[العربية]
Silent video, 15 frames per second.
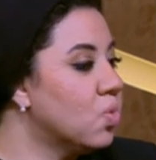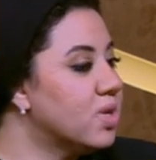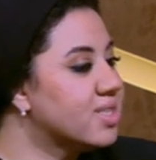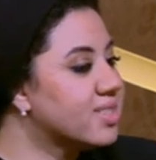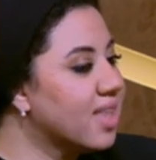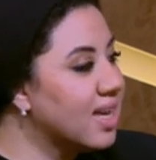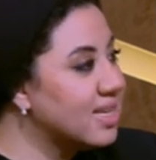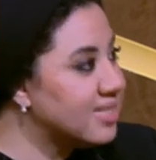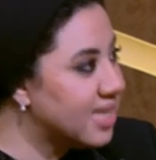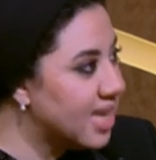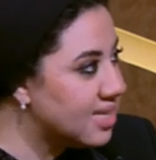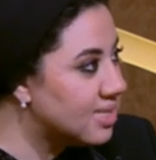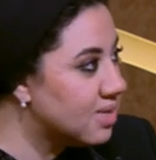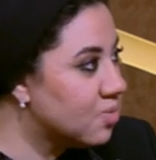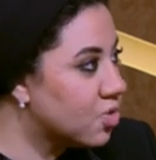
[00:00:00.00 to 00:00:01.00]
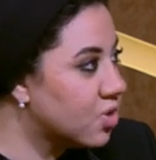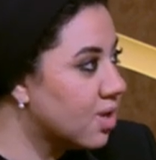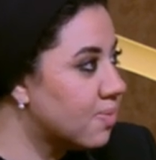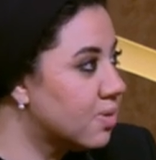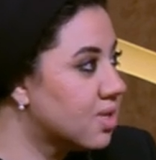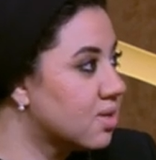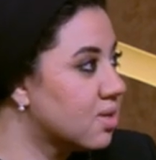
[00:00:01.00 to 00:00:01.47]
والإصلاح السياسي
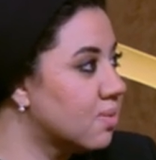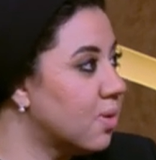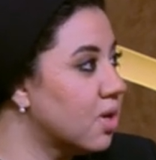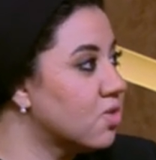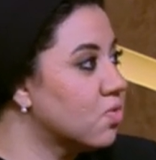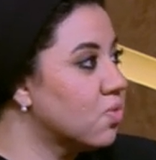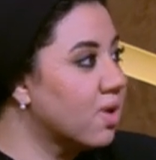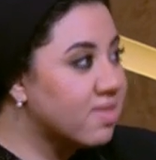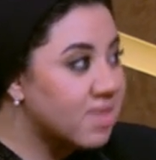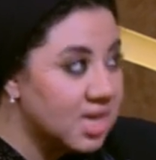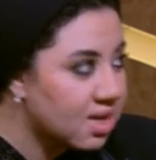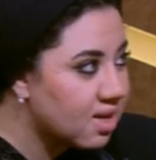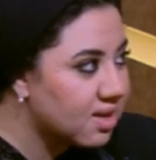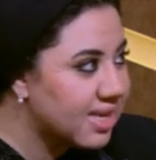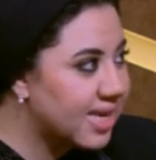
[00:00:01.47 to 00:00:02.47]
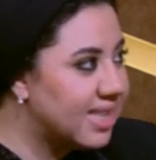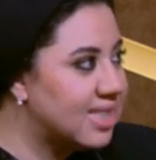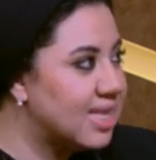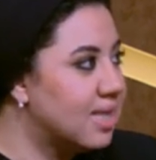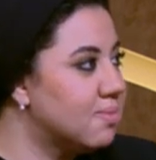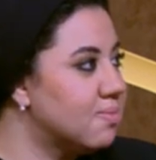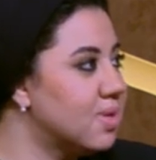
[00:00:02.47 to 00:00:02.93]
مرتبط ارتباط وثيق
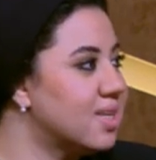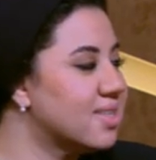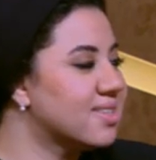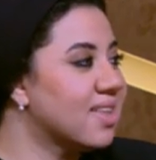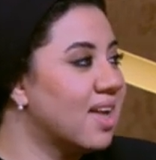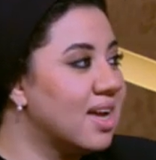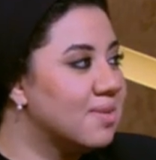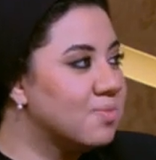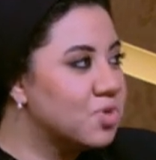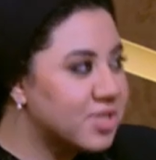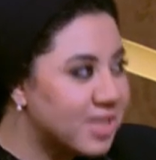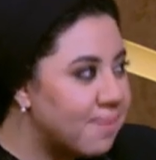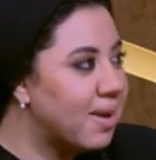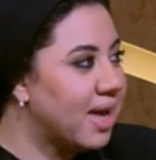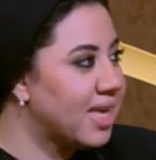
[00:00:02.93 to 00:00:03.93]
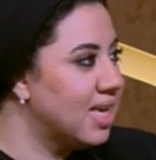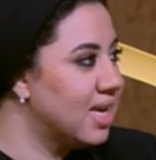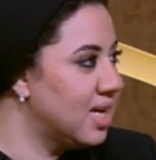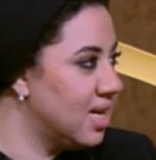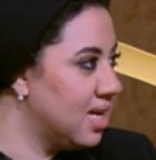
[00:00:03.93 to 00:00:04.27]
جدا بالإصلاح المجتمعي